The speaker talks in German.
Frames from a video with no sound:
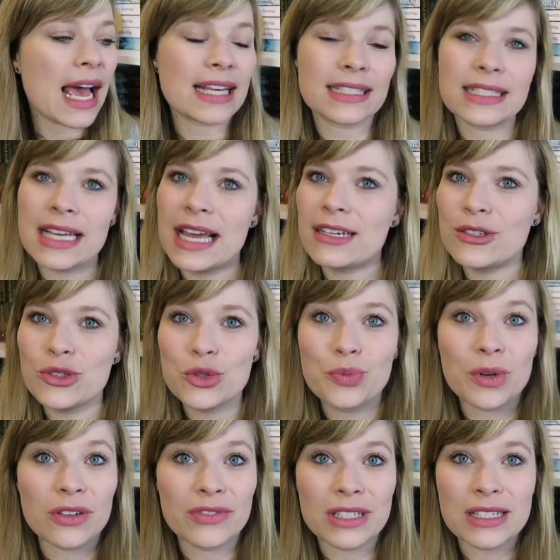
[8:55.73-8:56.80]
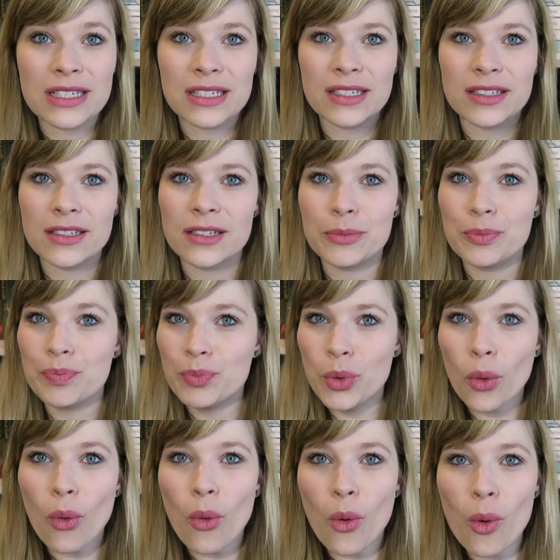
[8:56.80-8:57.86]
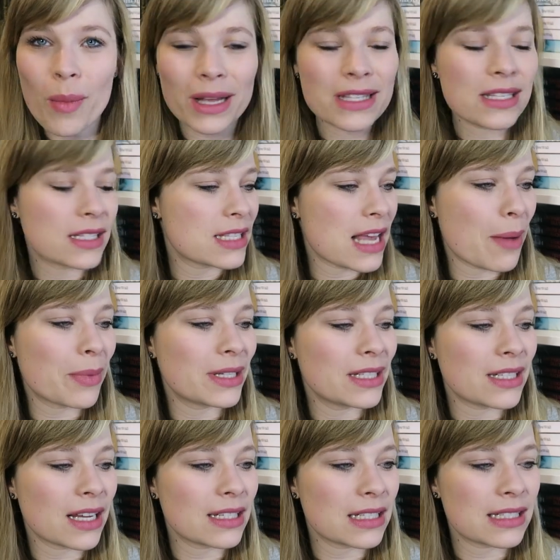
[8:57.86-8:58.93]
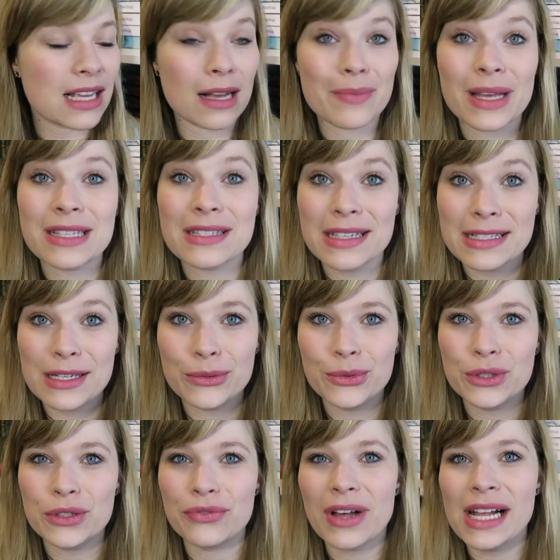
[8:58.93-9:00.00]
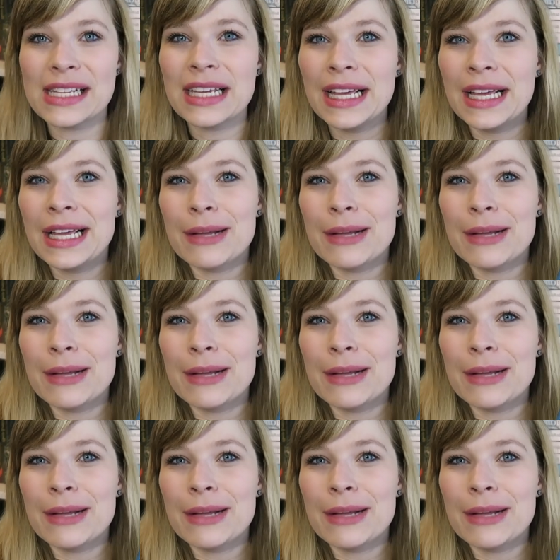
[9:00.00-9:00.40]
Es ist eine super witzige Büroromanze, das kann man nicht anders sagen, mir hat es sehr, sehr gut gefallen.